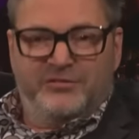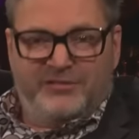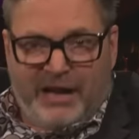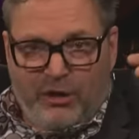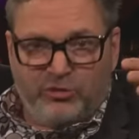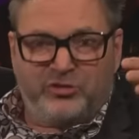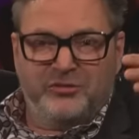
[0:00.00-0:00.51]

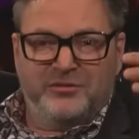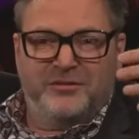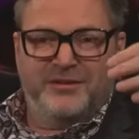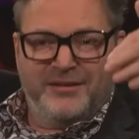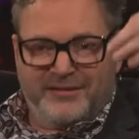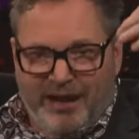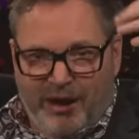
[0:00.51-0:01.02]
draußen,
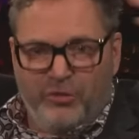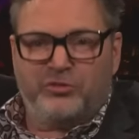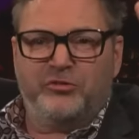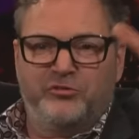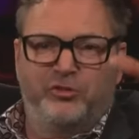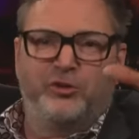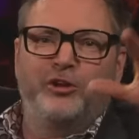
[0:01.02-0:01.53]

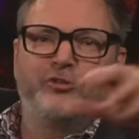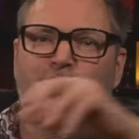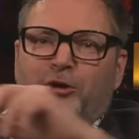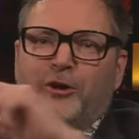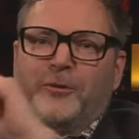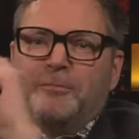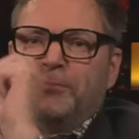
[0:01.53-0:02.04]
draußen, vor der Tür. Ja,